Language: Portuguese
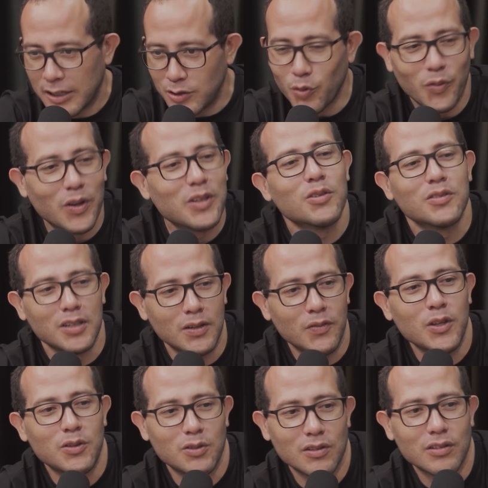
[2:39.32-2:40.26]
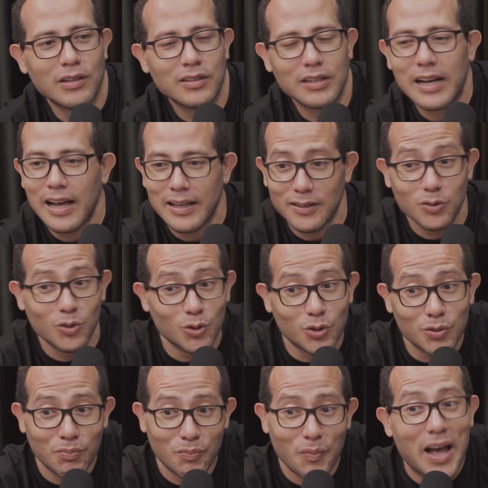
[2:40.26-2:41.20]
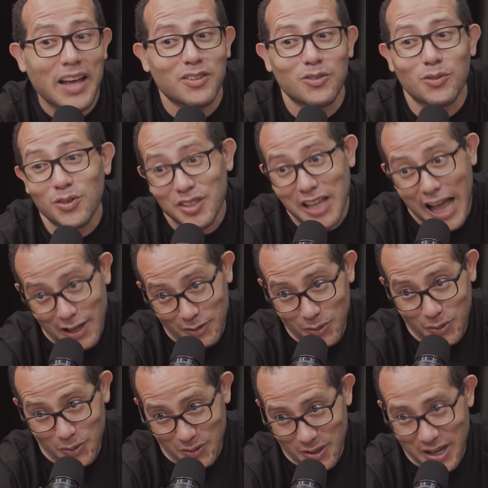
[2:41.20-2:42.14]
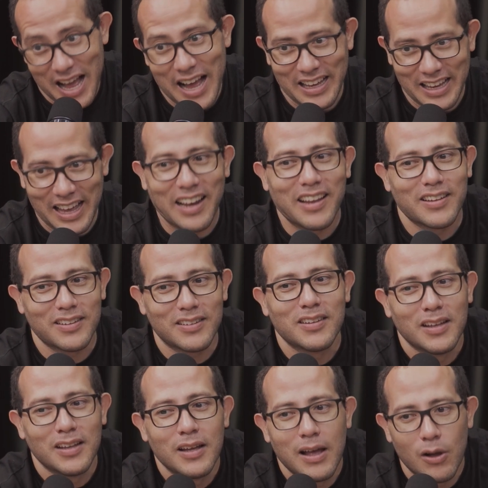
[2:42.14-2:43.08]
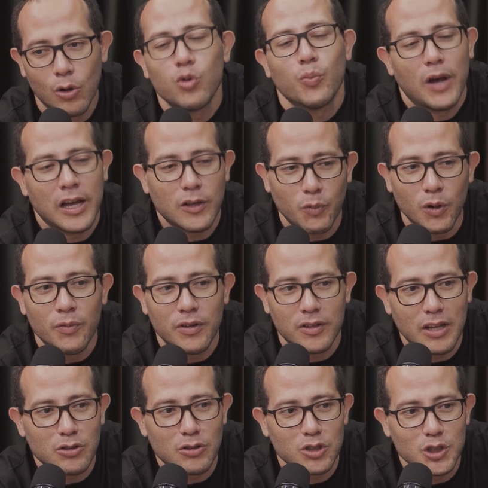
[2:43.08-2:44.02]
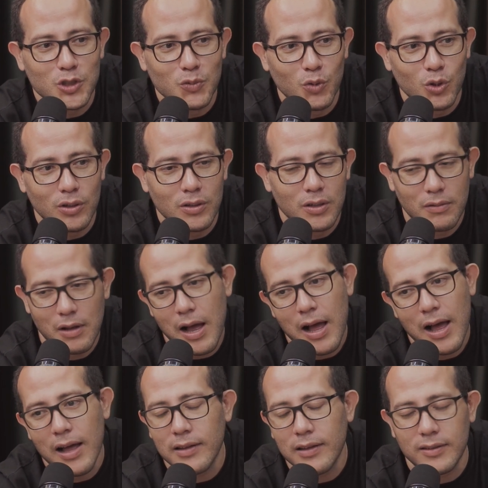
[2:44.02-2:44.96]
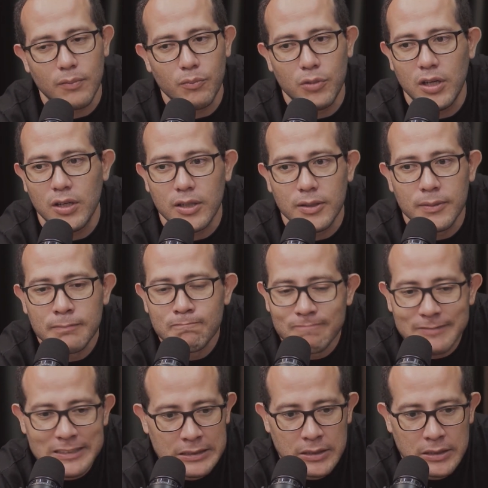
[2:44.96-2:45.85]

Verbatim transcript: a gente foi fazer um serviço no, na casa dos pais do Sato. Aí elas, os pais pelo menos eram gente boa. A Sabrina,